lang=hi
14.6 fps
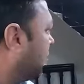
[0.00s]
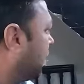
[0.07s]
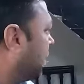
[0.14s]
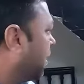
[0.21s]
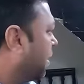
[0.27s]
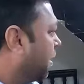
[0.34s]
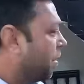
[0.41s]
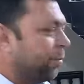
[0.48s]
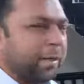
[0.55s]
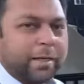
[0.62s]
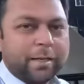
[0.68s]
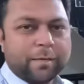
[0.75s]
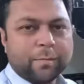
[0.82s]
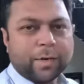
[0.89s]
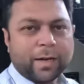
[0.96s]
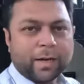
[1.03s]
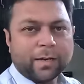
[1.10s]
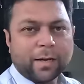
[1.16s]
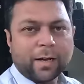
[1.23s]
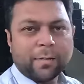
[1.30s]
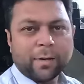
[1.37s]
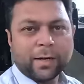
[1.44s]
है अभी ब्रेक
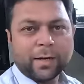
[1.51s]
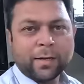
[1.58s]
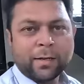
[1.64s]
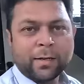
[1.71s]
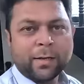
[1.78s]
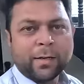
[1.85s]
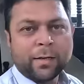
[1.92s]
टाइम है ना